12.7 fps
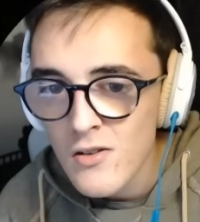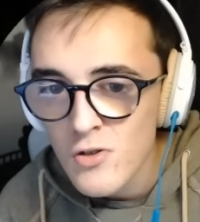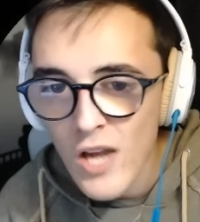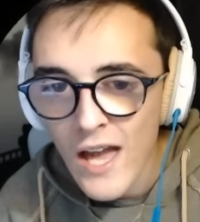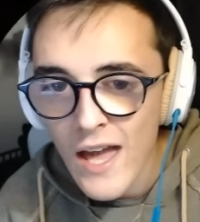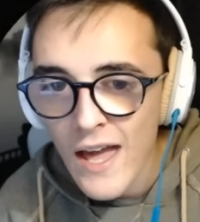
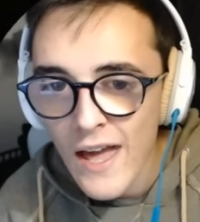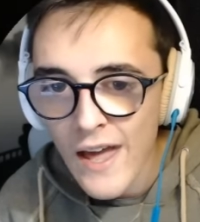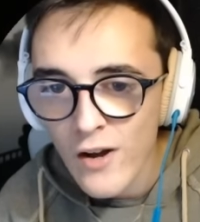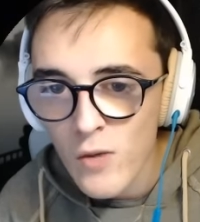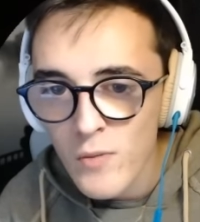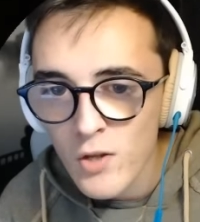
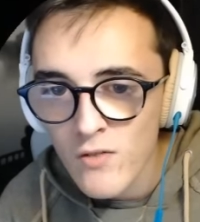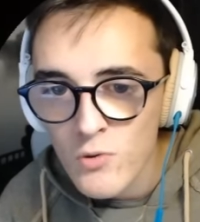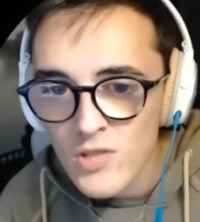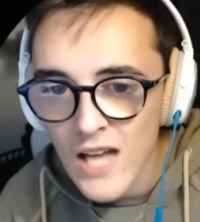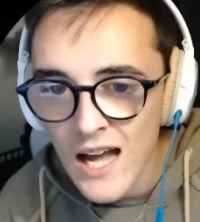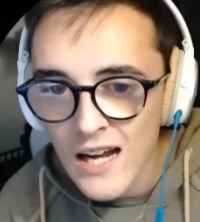Cioè, come dovrei
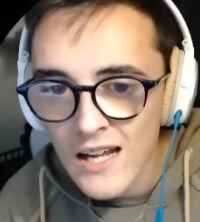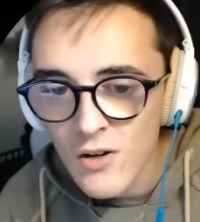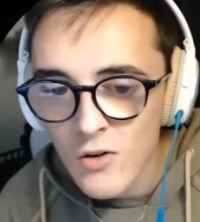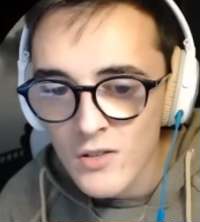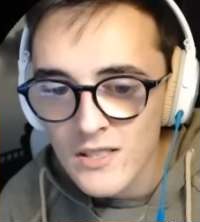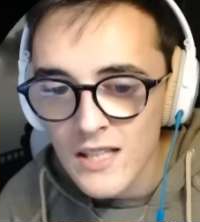usarla
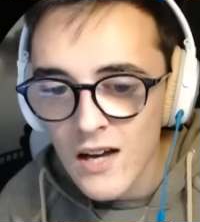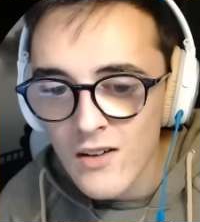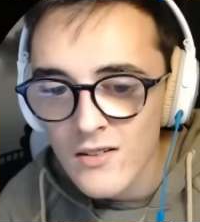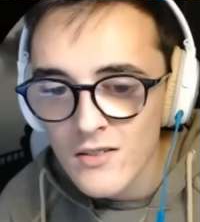io questa...